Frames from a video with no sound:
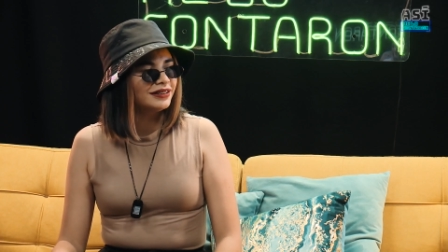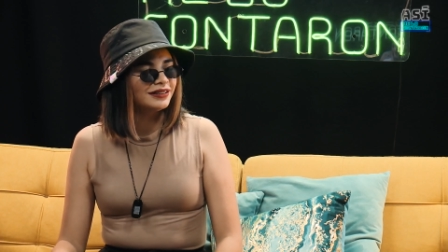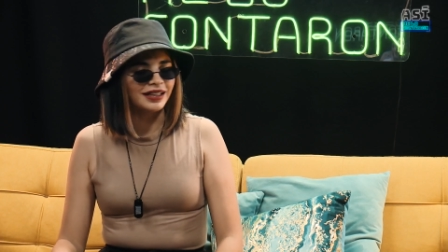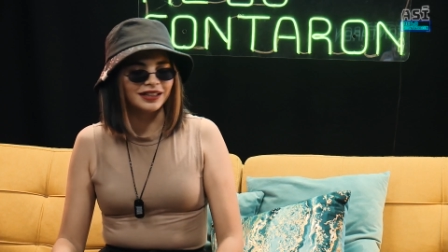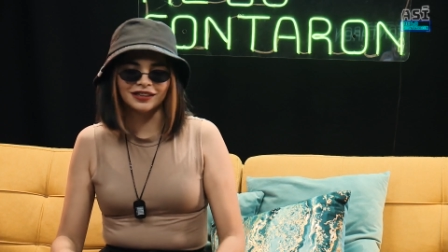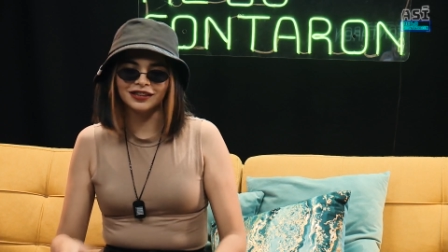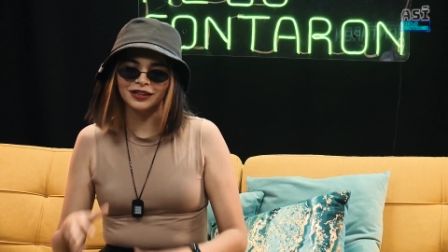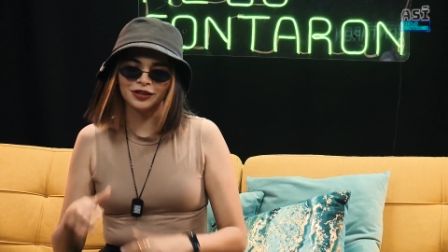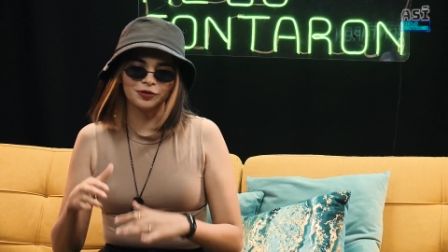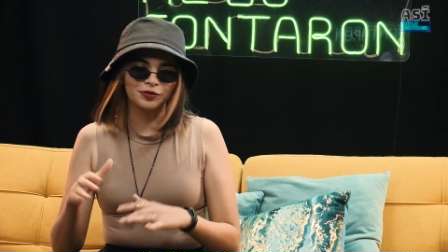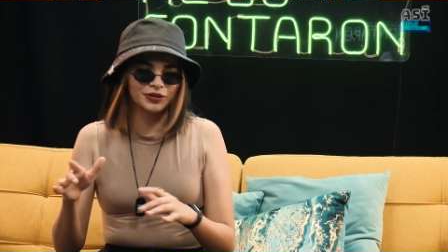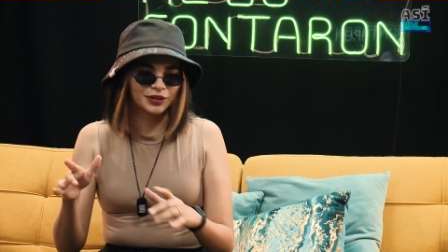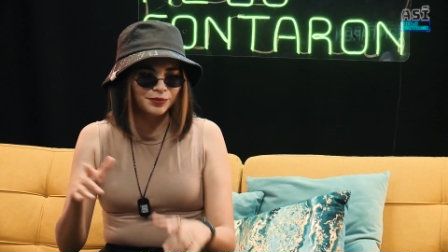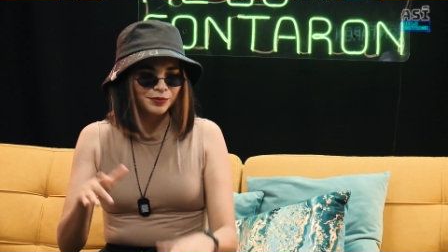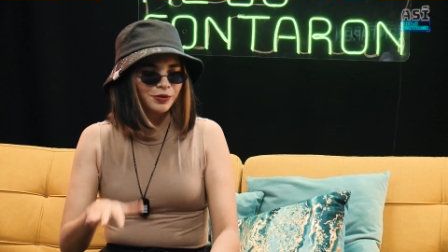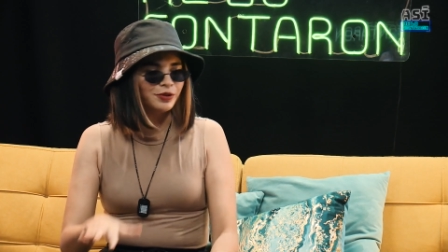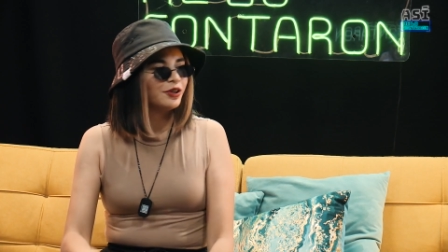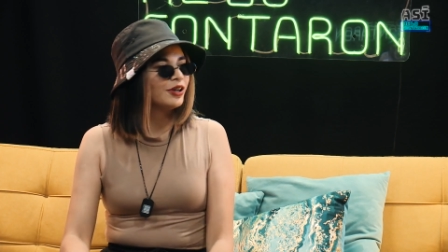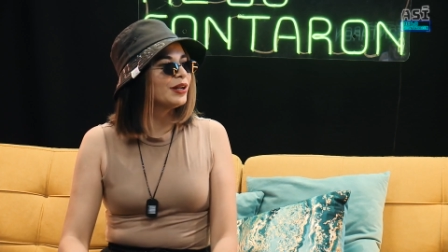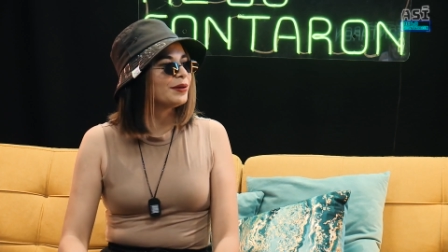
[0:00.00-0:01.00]
a ti te gusta
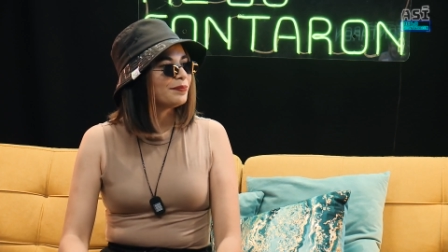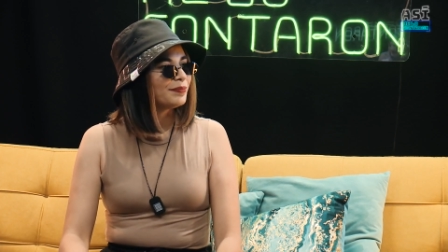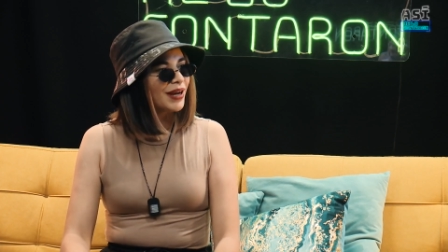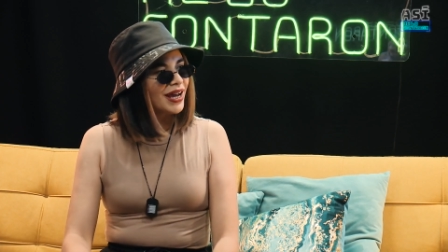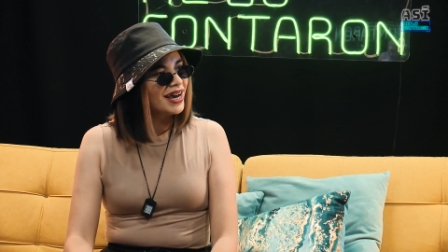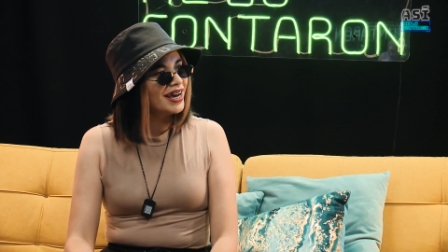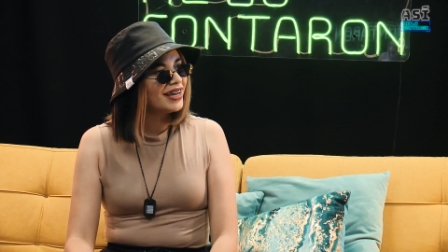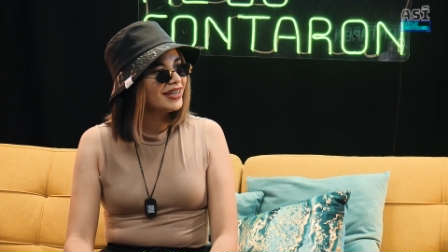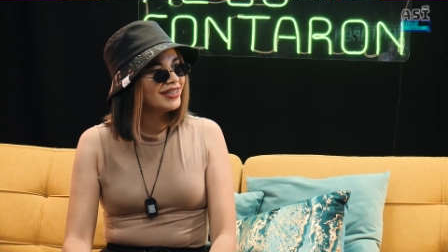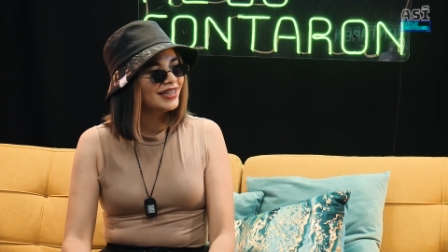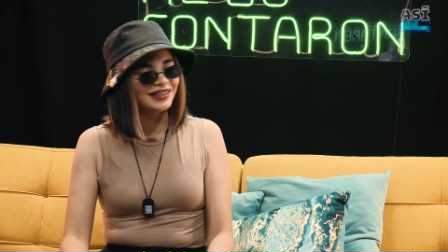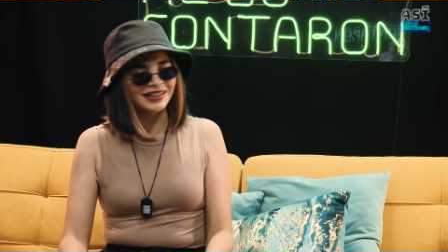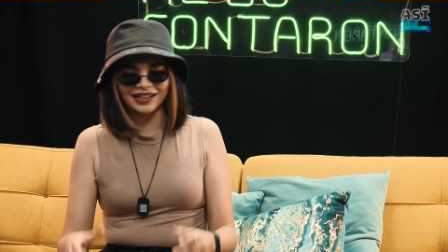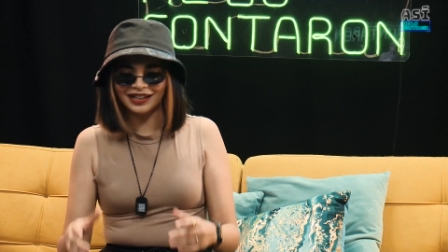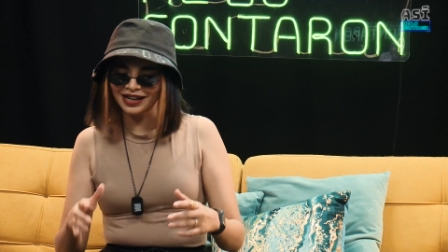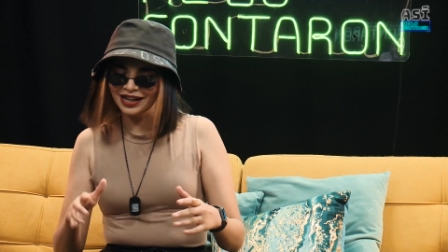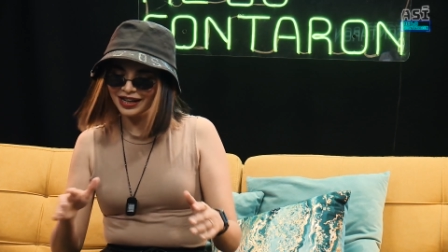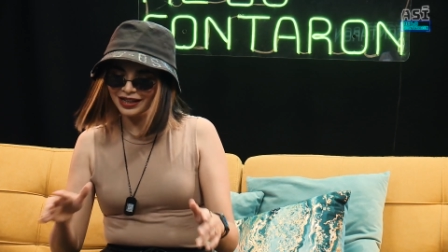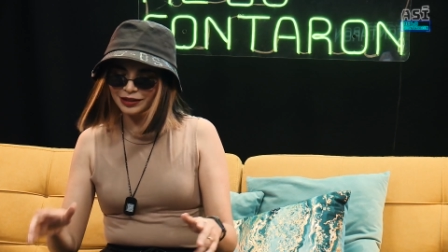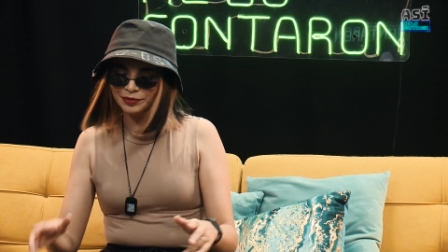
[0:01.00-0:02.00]
mucho la playa, te
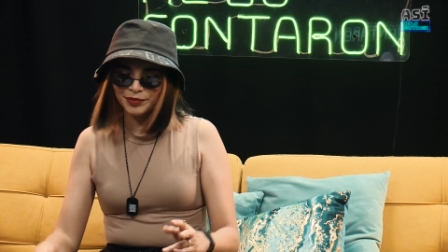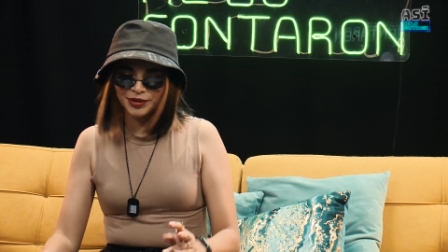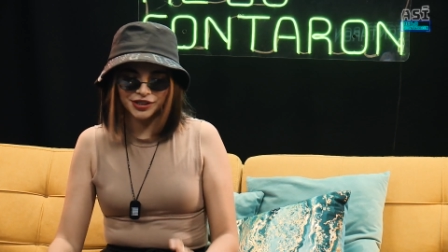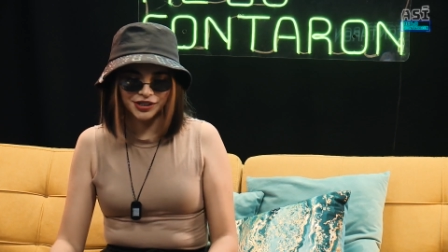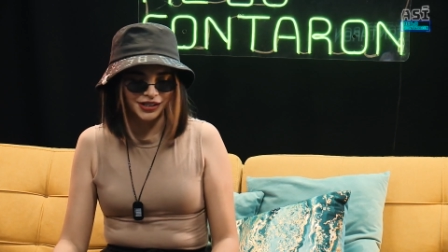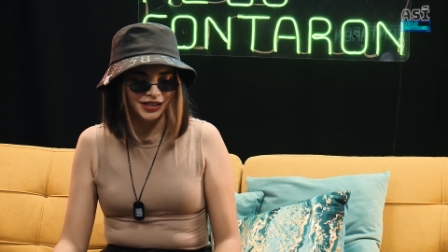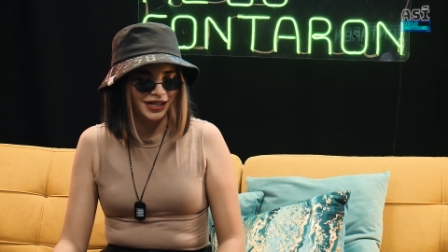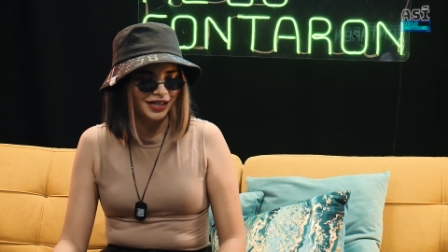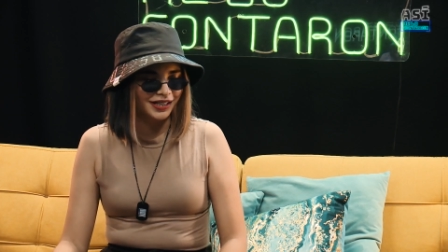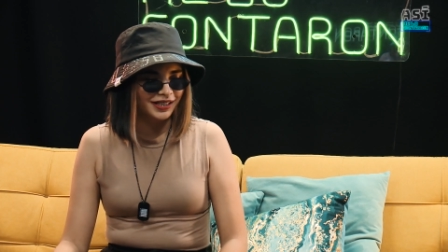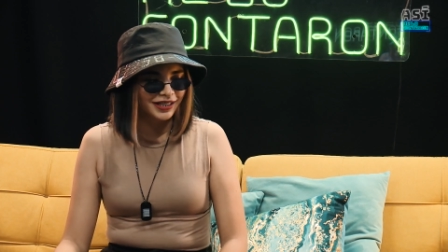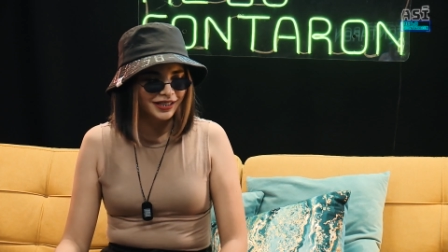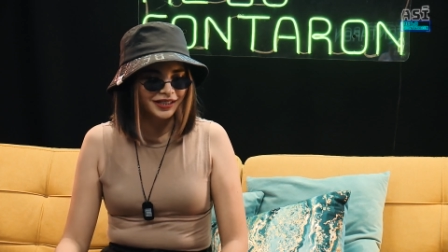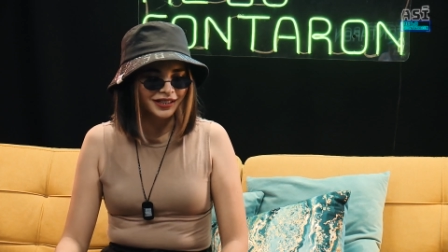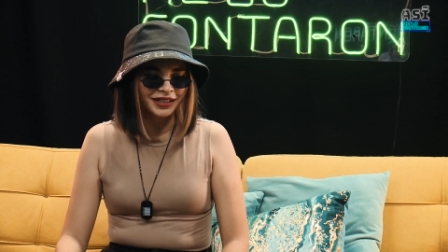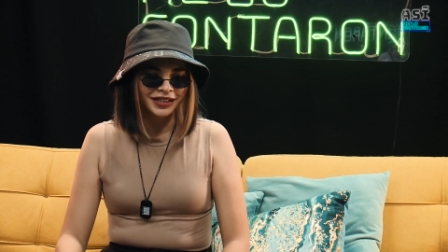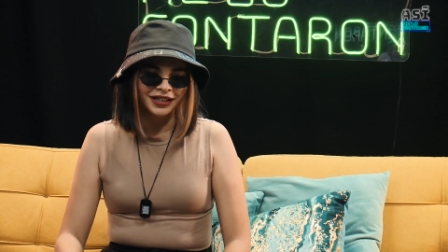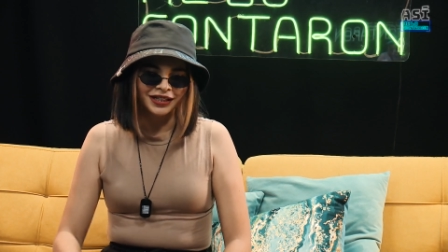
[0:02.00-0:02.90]
relajas machina ahí,